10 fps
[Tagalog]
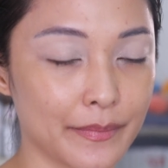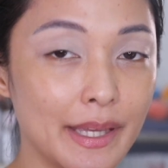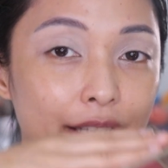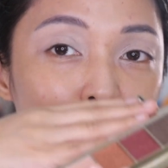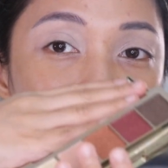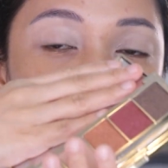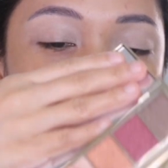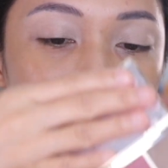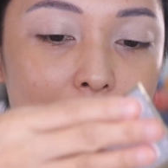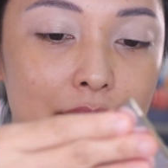Ito
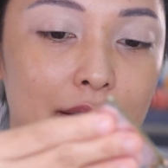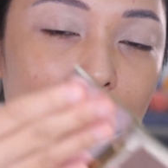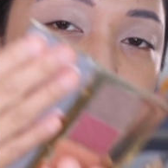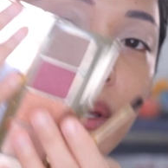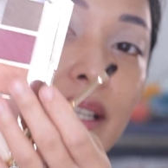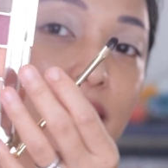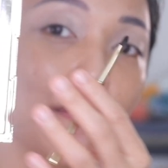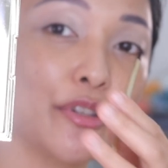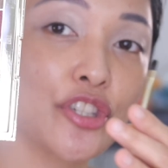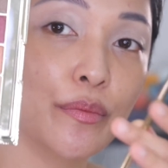siya. May
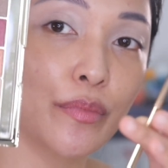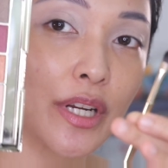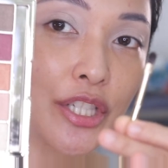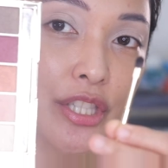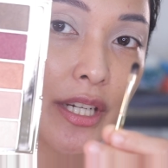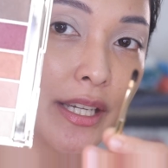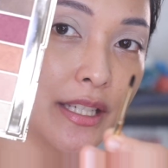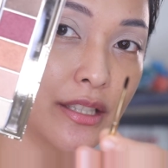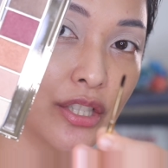kasama siyang brush eh. Ayan